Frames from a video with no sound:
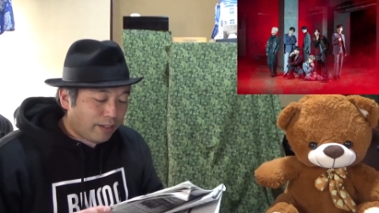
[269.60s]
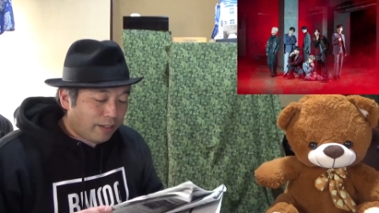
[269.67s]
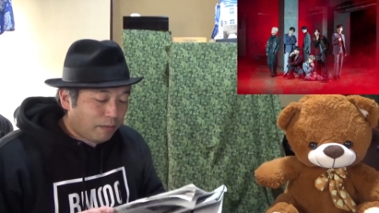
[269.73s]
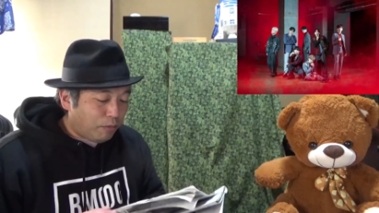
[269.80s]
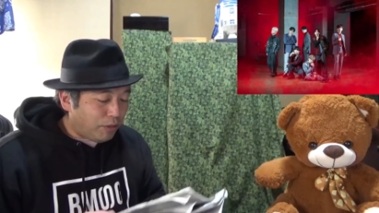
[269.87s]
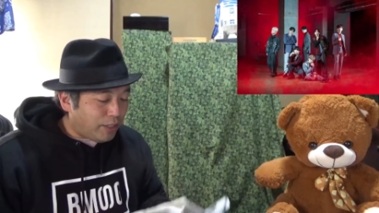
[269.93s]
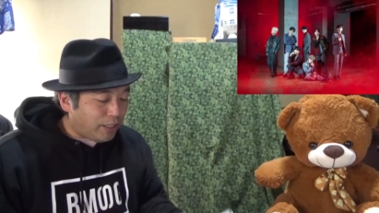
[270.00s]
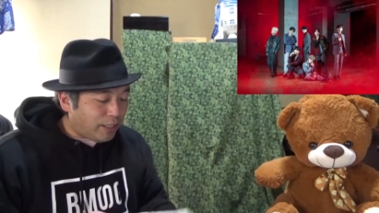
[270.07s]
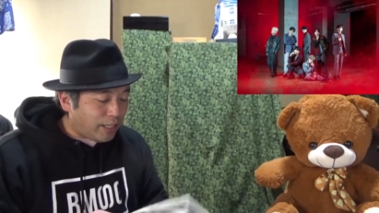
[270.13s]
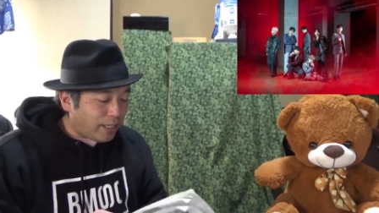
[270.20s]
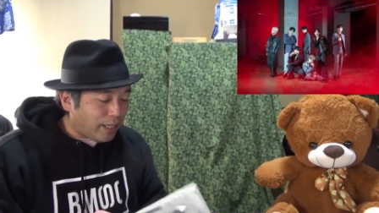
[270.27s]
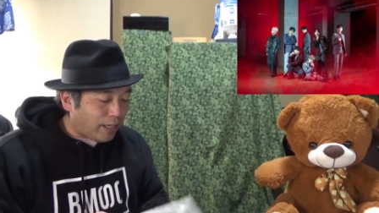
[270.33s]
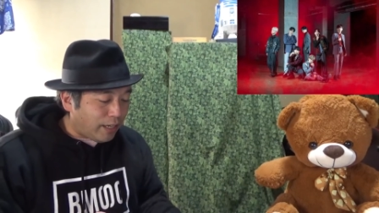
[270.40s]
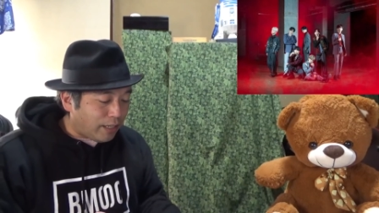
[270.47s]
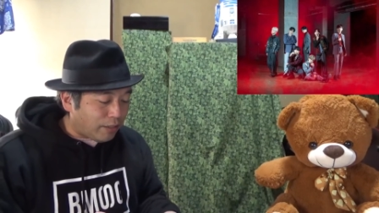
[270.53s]
もしだ
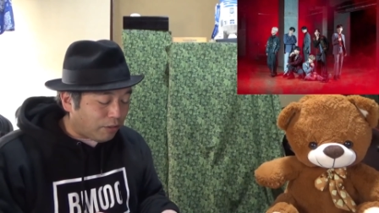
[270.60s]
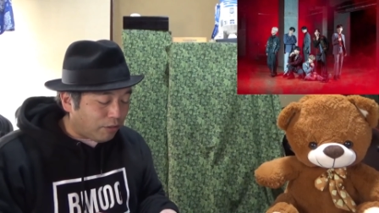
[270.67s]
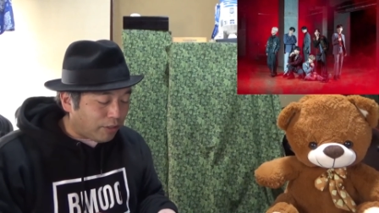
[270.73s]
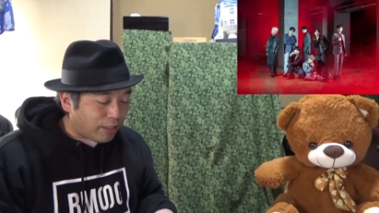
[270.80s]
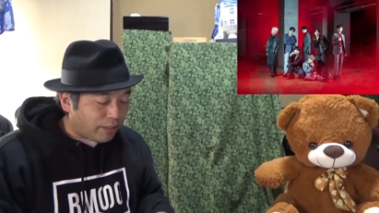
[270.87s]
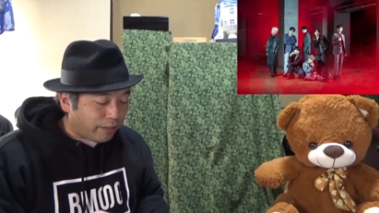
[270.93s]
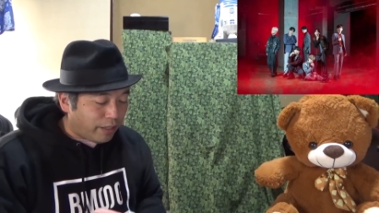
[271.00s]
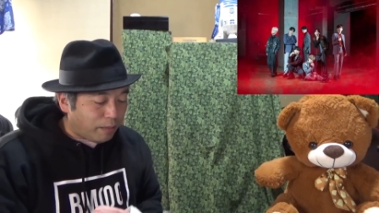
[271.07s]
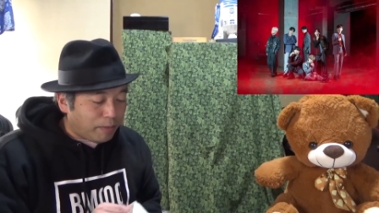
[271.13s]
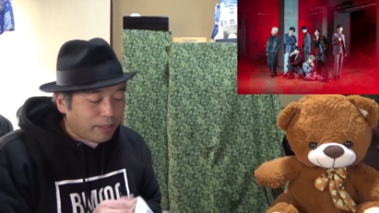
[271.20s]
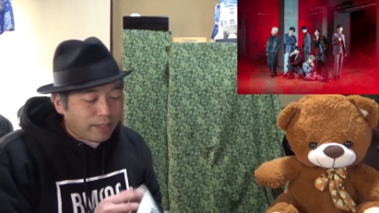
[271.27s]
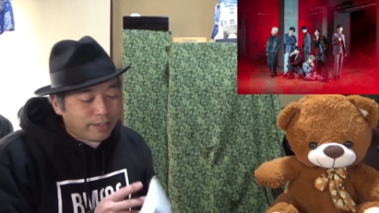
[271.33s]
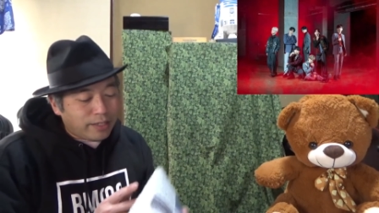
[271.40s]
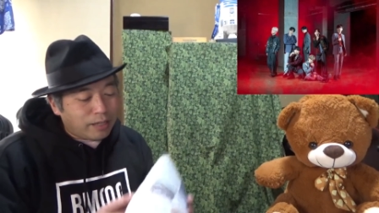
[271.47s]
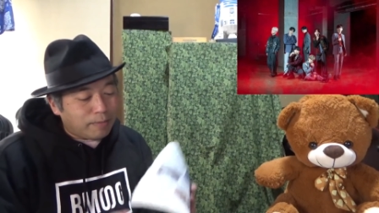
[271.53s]
からそうですね、
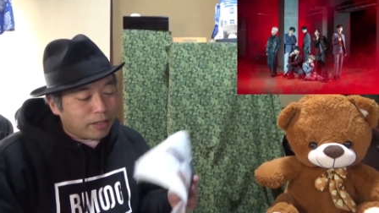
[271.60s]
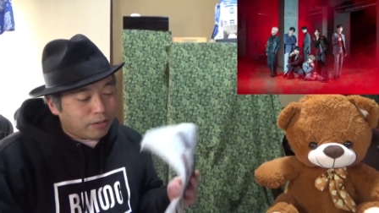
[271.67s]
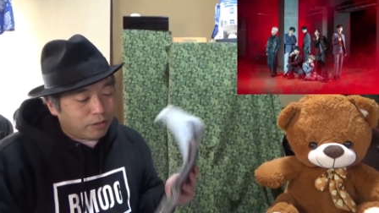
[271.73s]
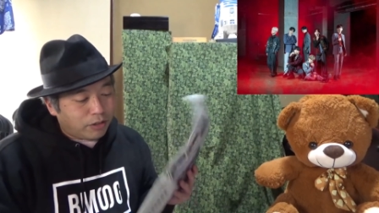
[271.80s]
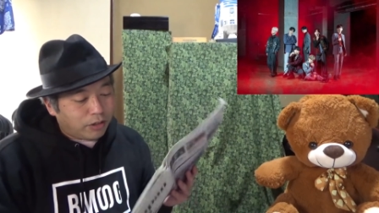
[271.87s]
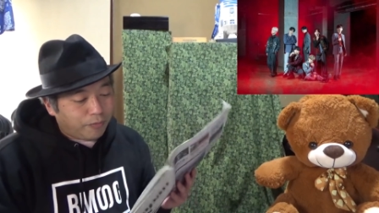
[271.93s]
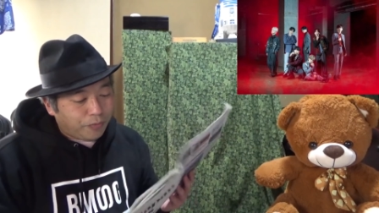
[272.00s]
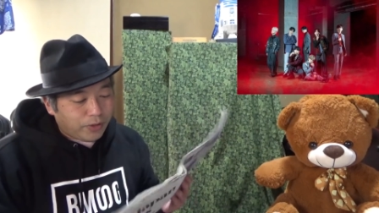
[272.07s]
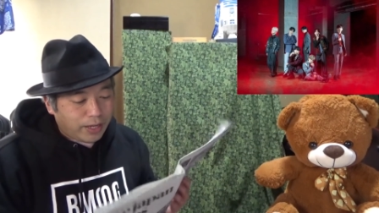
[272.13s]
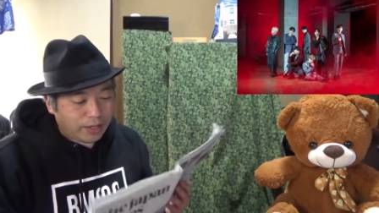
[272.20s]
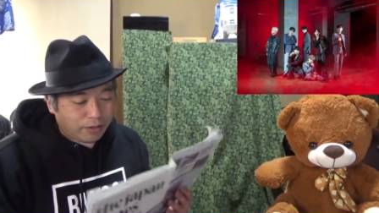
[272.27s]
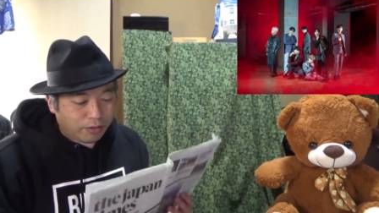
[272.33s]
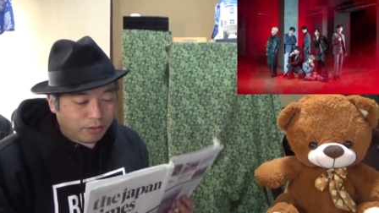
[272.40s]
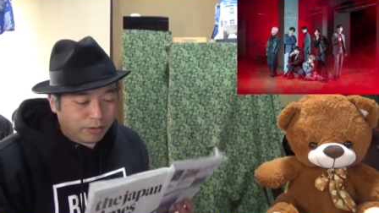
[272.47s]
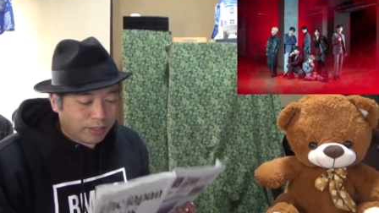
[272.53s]
皆様の、
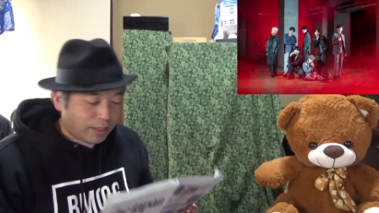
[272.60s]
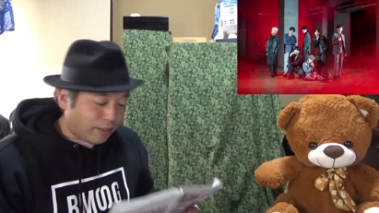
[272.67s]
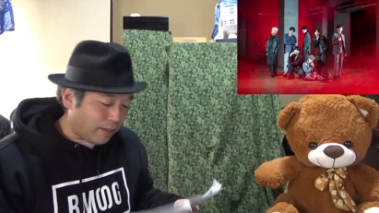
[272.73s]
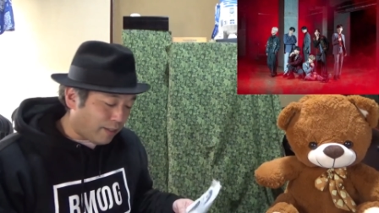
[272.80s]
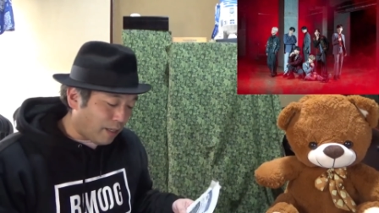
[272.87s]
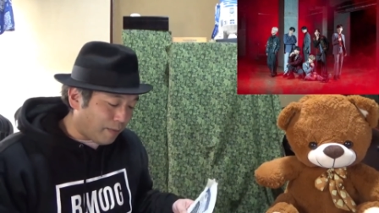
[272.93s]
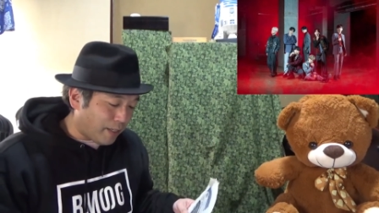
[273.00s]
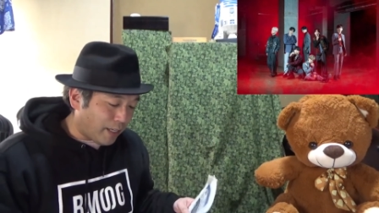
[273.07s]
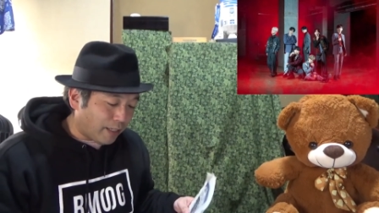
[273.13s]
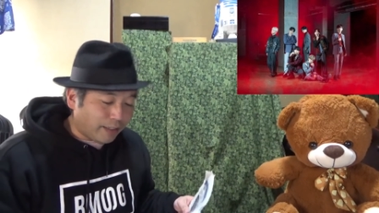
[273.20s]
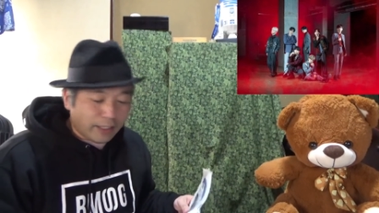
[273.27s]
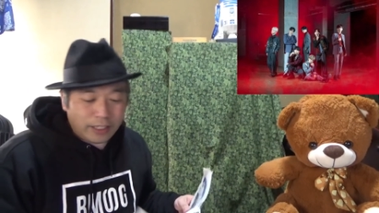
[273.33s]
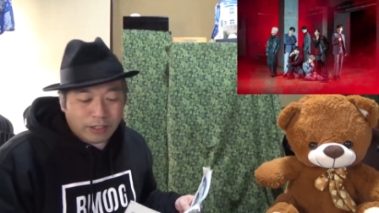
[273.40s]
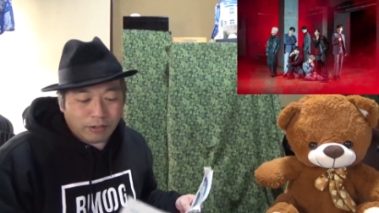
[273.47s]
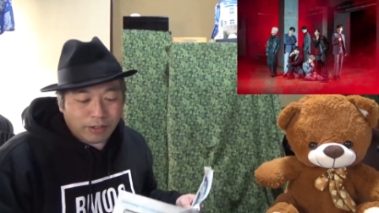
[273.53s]
えっと、旦那様だっ
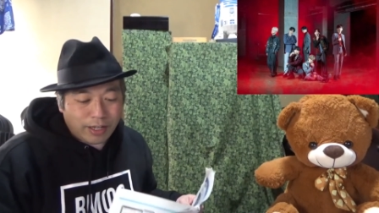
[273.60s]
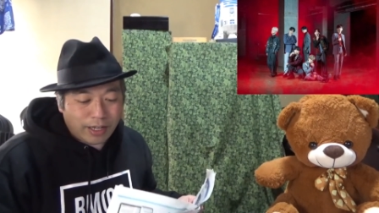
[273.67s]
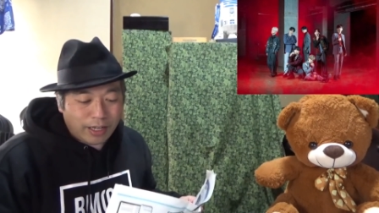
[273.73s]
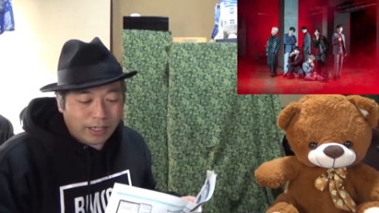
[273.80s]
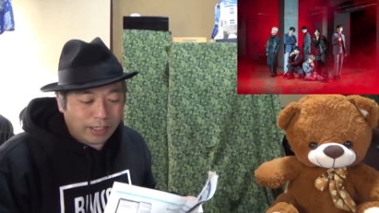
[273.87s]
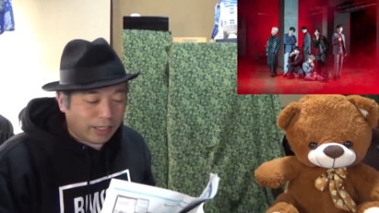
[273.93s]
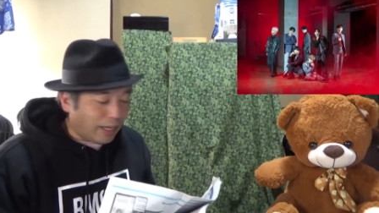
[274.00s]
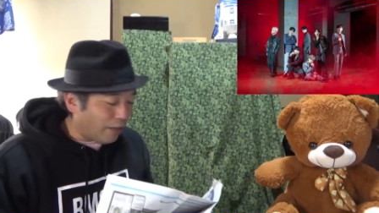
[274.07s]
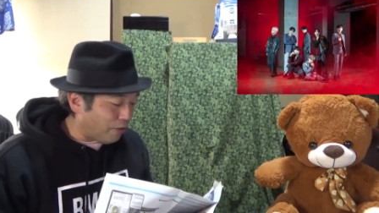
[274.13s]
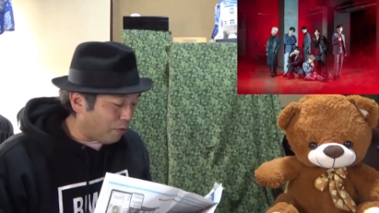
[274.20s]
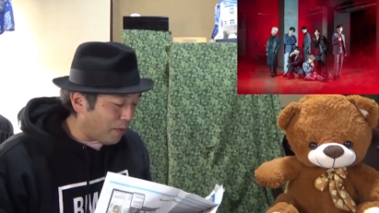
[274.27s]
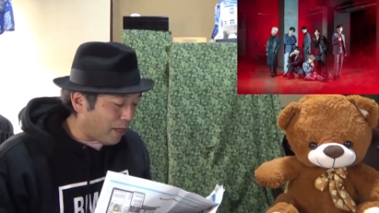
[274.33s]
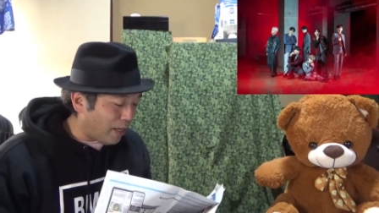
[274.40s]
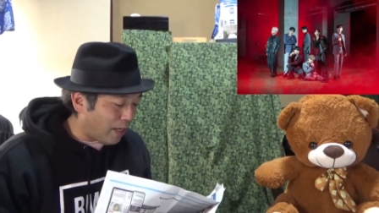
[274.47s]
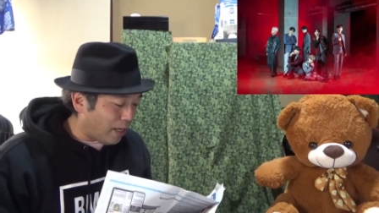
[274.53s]
たりとか、あの
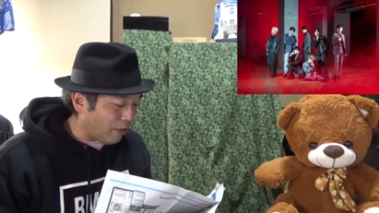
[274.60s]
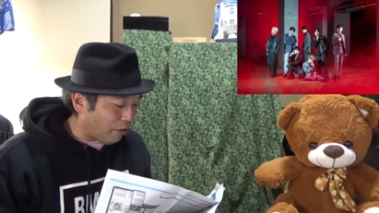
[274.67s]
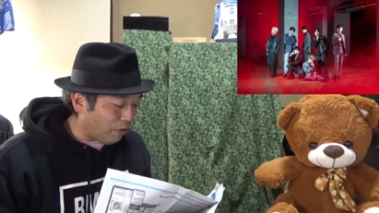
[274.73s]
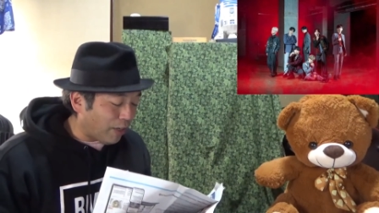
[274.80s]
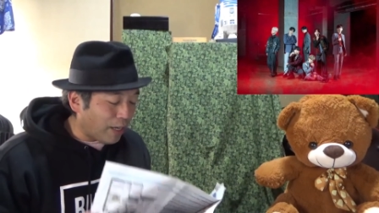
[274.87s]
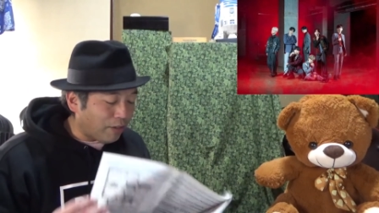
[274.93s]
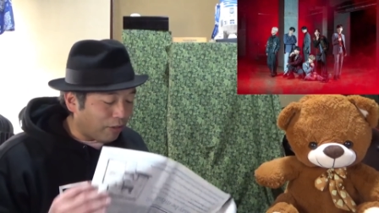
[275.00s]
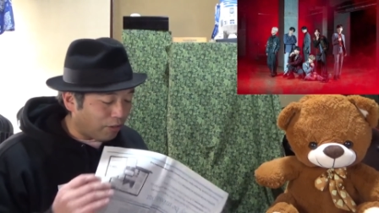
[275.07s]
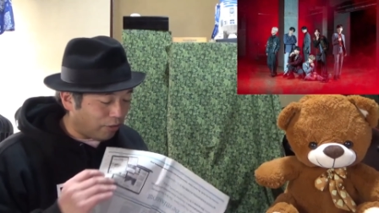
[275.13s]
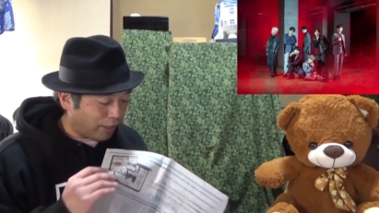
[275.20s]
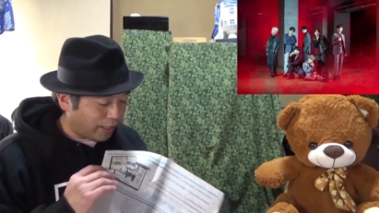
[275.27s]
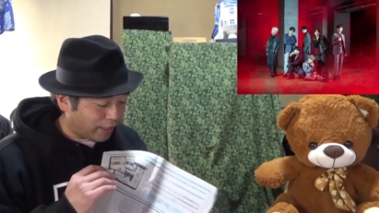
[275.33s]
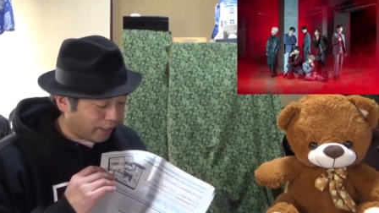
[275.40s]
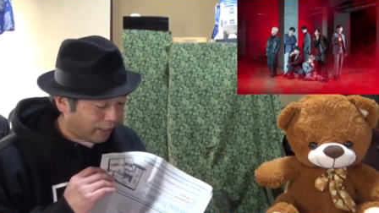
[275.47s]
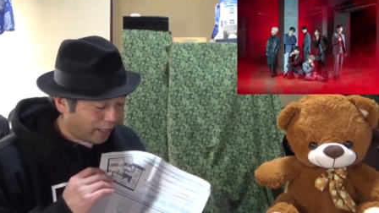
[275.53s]
まあ、ご家族の
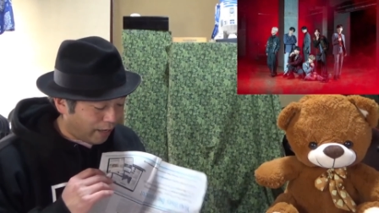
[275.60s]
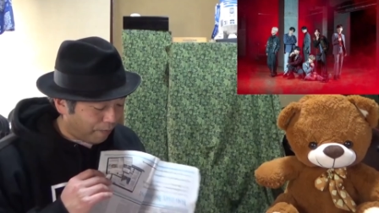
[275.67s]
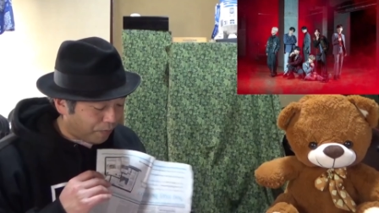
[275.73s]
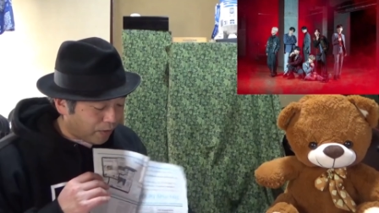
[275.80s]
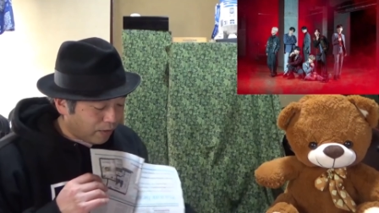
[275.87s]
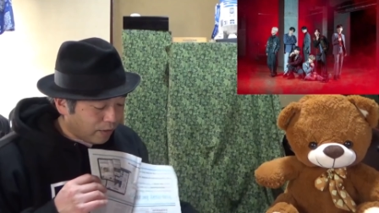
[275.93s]
方で、